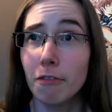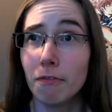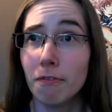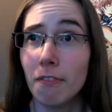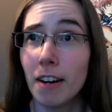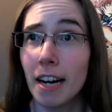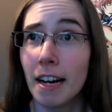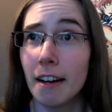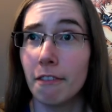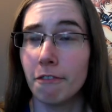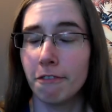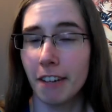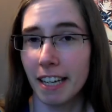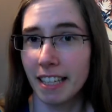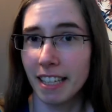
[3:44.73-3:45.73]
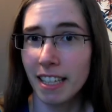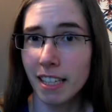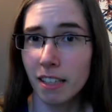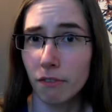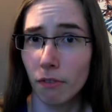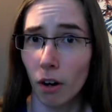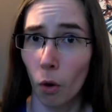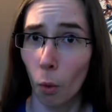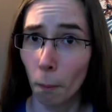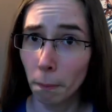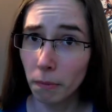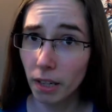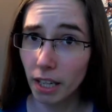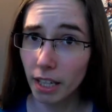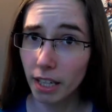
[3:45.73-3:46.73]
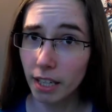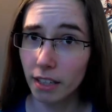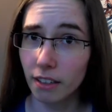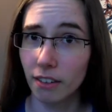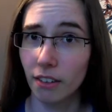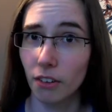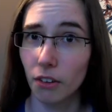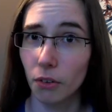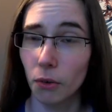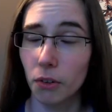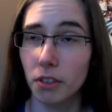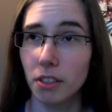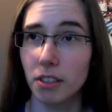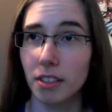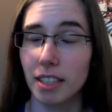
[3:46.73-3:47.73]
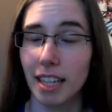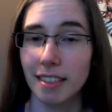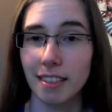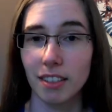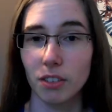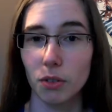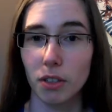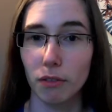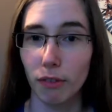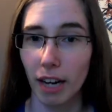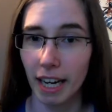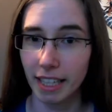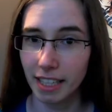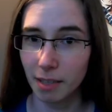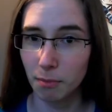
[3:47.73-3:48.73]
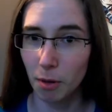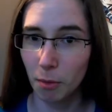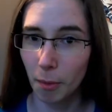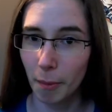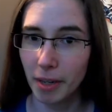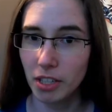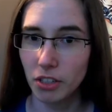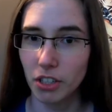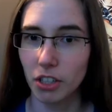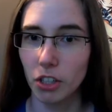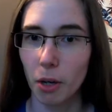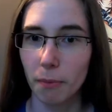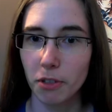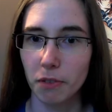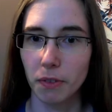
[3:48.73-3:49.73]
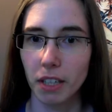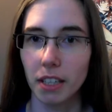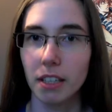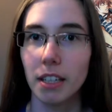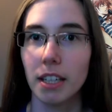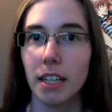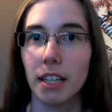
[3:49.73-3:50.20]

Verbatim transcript: Wenn nicht, warum nicht? Und das sind so die Fragen, die mir im Moment durch den Kopf schwirren.